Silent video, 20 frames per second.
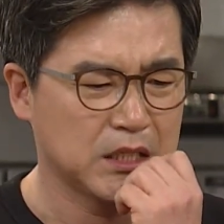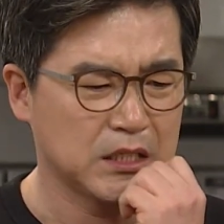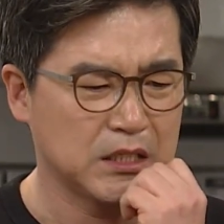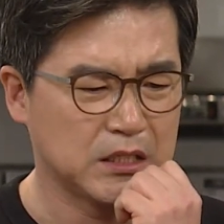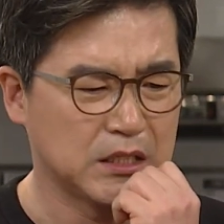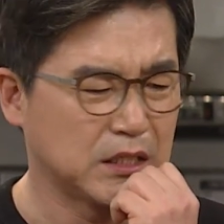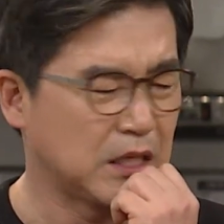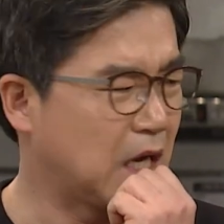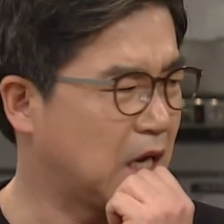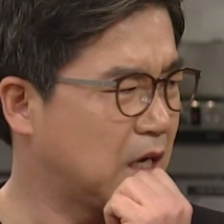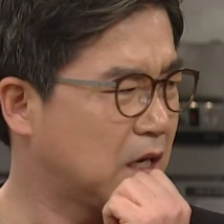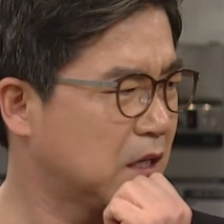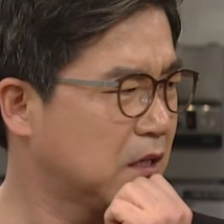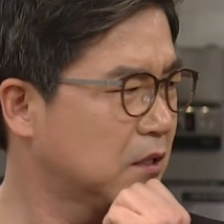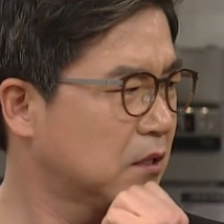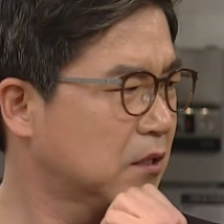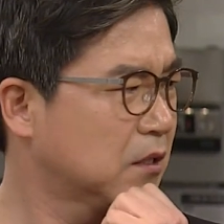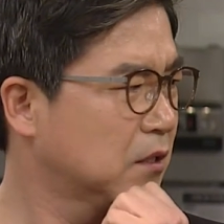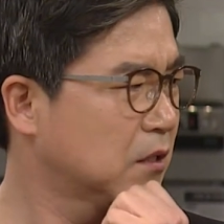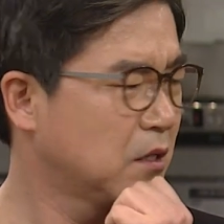나
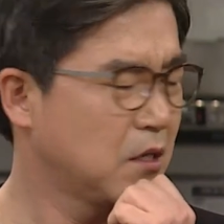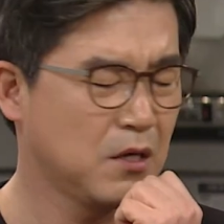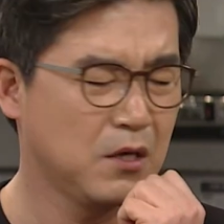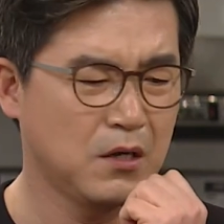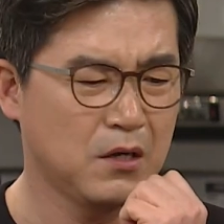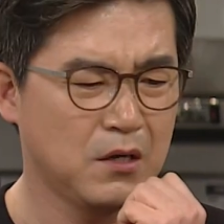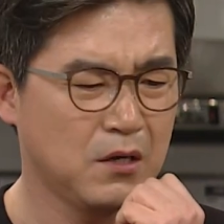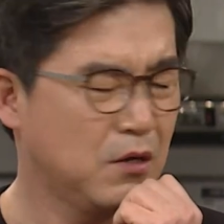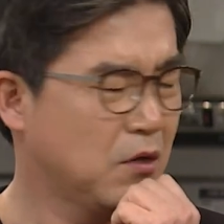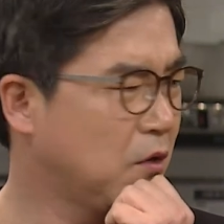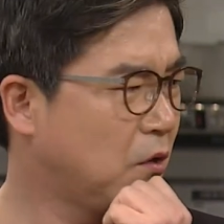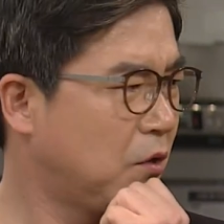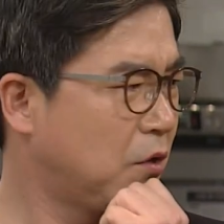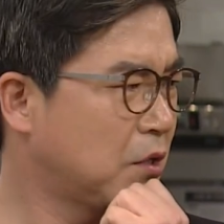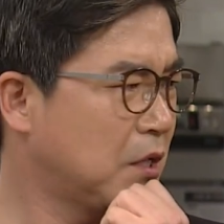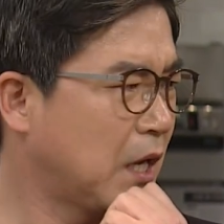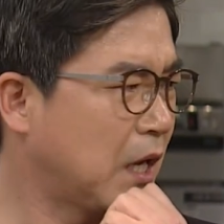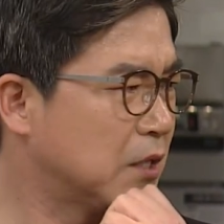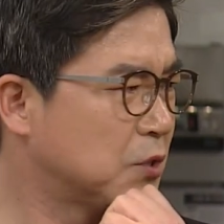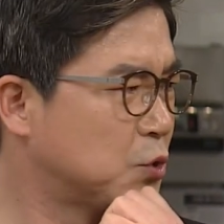
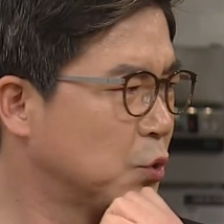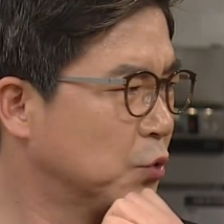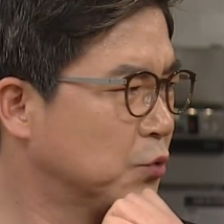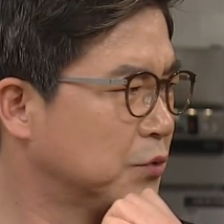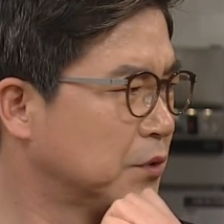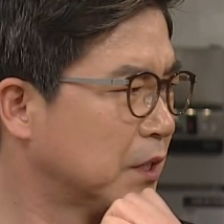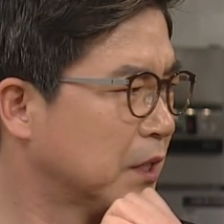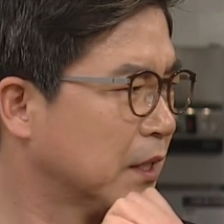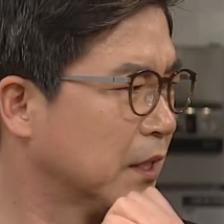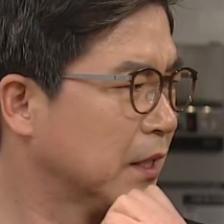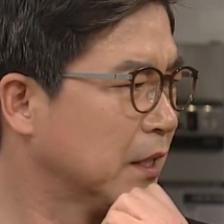허리 안 좋은데.